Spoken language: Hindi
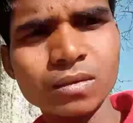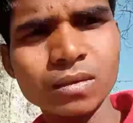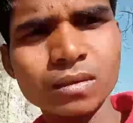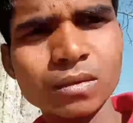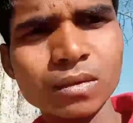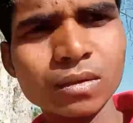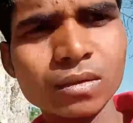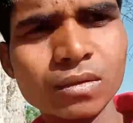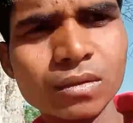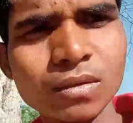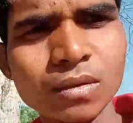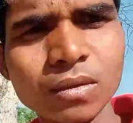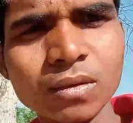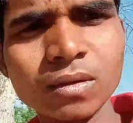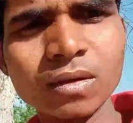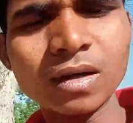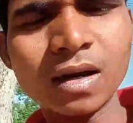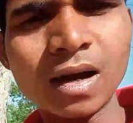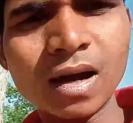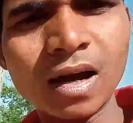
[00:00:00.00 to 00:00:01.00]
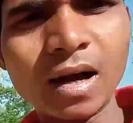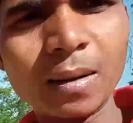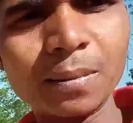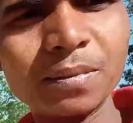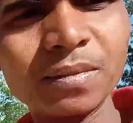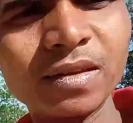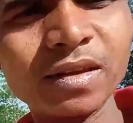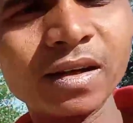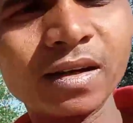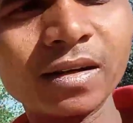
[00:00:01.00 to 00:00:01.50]
तो दोस्तों आप
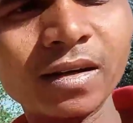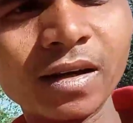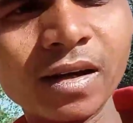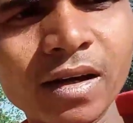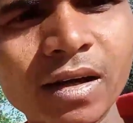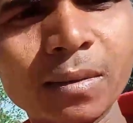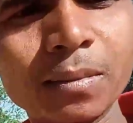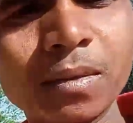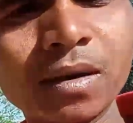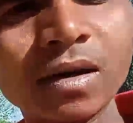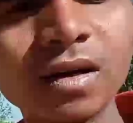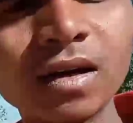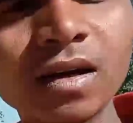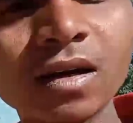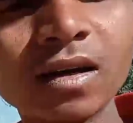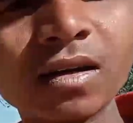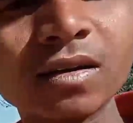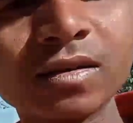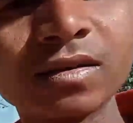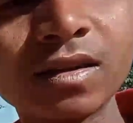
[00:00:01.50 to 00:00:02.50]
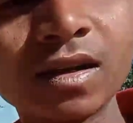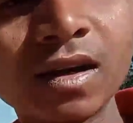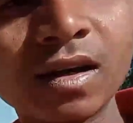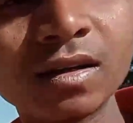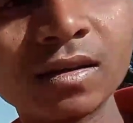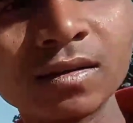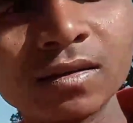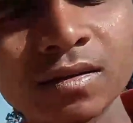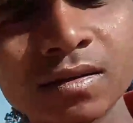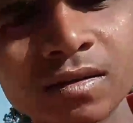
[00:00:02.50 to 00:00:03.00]
देख रहे हैं मलंग स्थान